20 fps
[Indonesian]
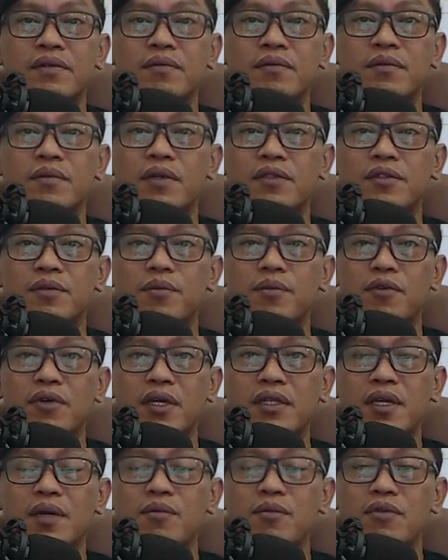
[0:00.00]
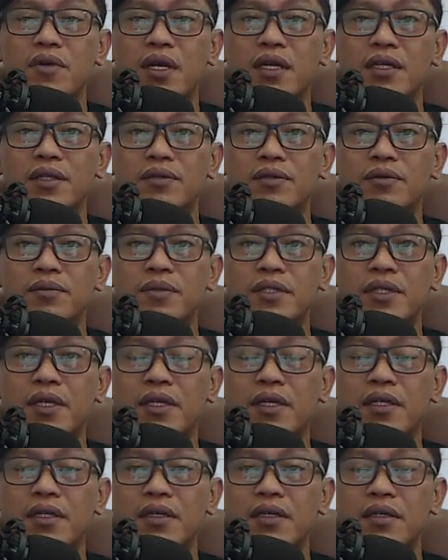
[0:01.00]
Udah semoga tabungan itu bisa
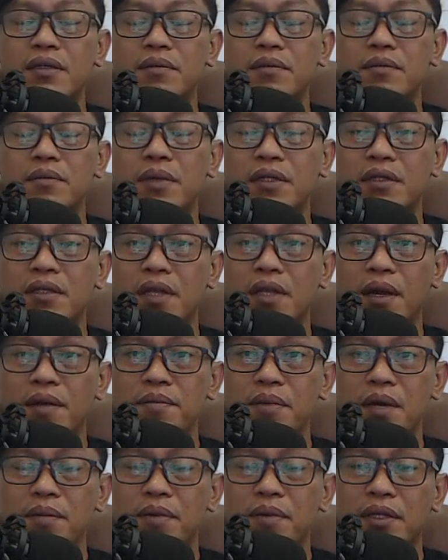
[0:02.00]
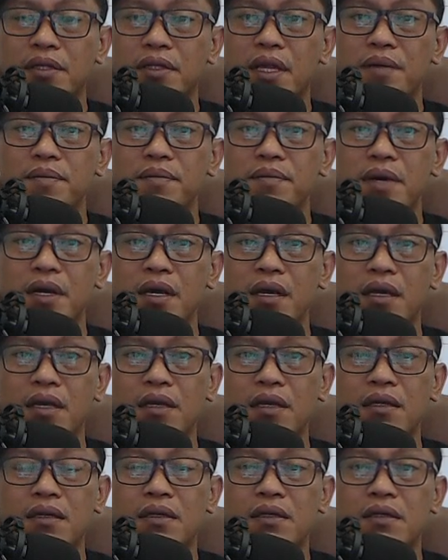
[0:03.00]
di bertambah bertambah.
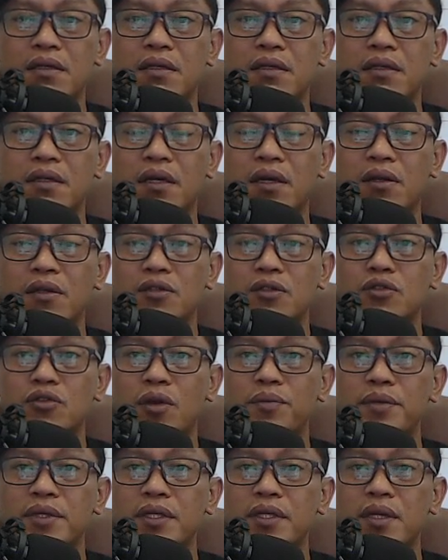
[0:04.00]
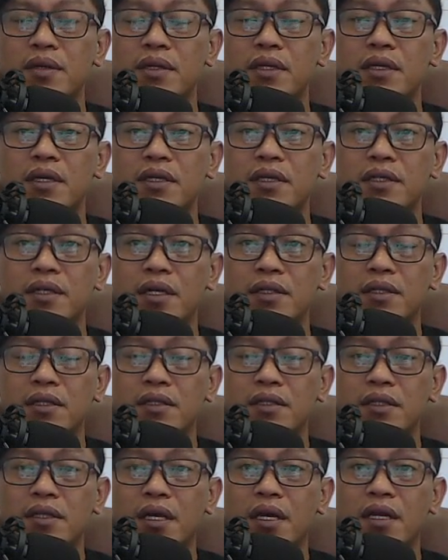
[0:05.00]
Kalau suaminya yang jadi
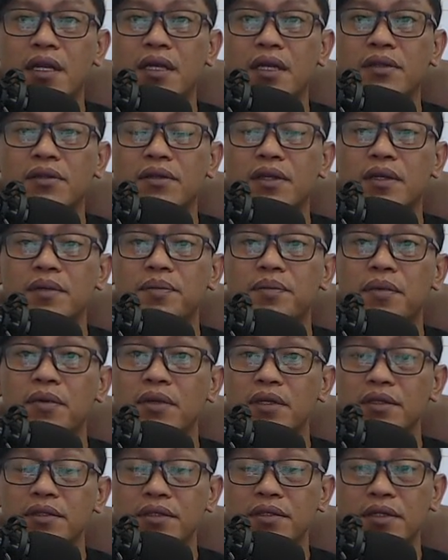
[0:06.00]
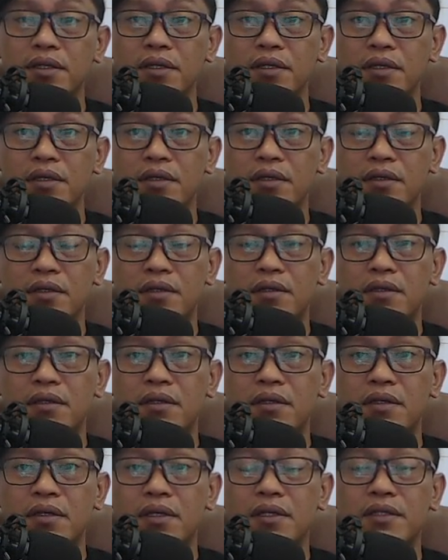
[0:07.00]
tentara atau jadi polisi,
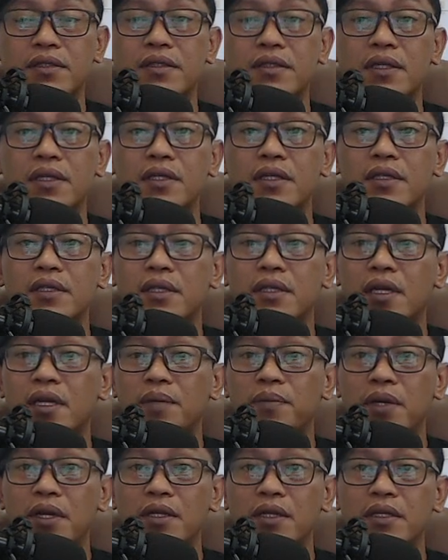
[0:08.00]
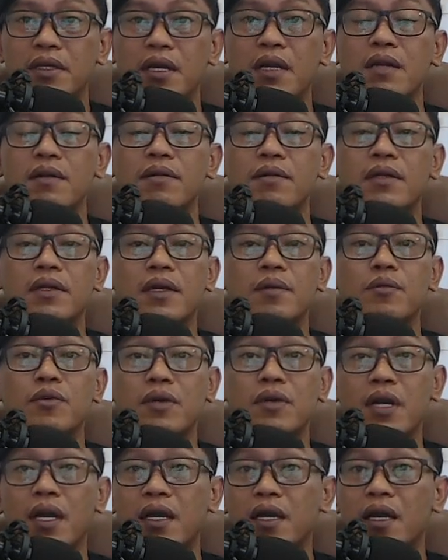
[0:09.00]
istrinya tidak ada pekerjaan ya
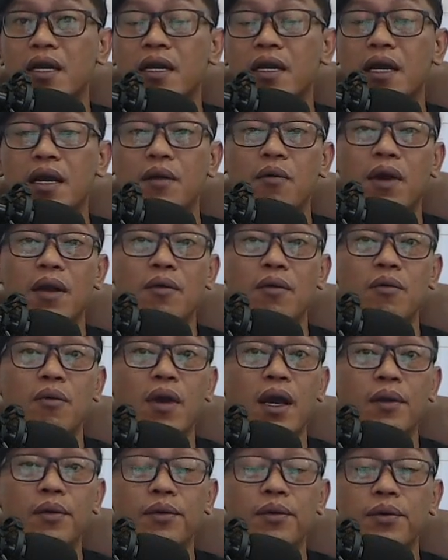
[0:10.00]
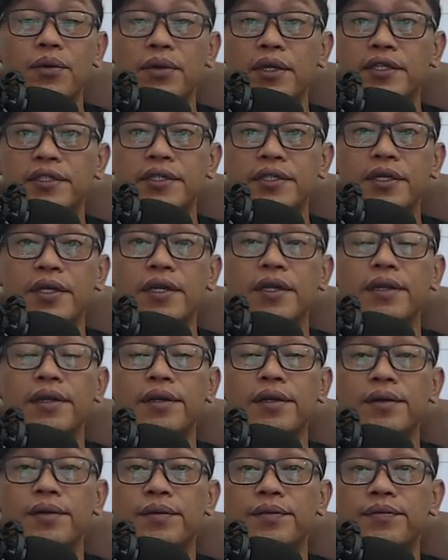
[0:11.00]
bukakanlah warung-warung kecil
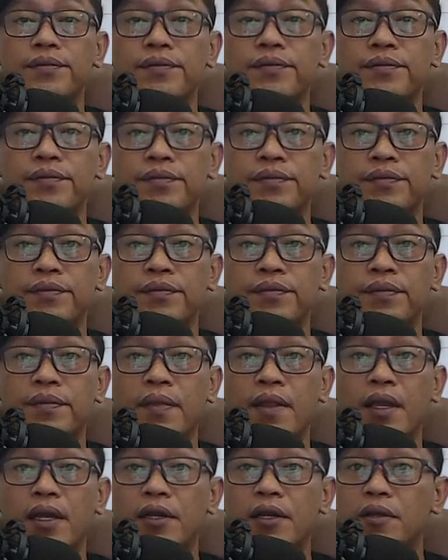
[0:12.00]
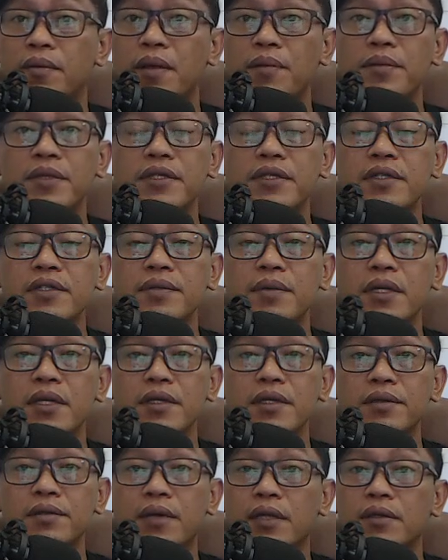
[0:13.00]
Lewat bisnis
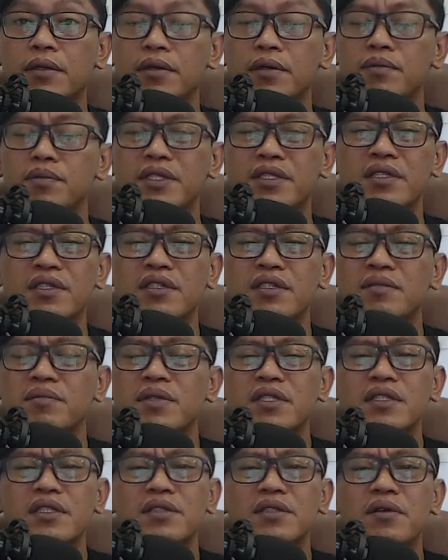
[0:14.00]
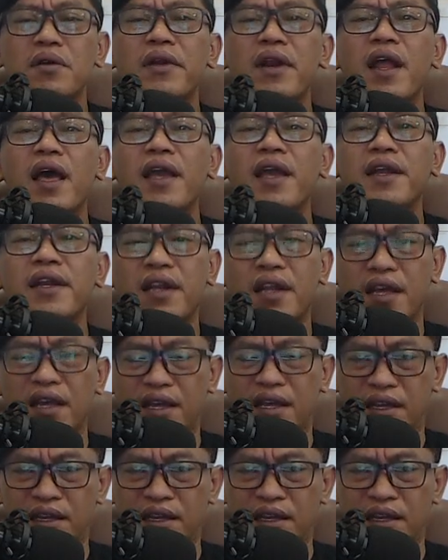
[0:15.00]
begitu atau bisnis bisnis online lah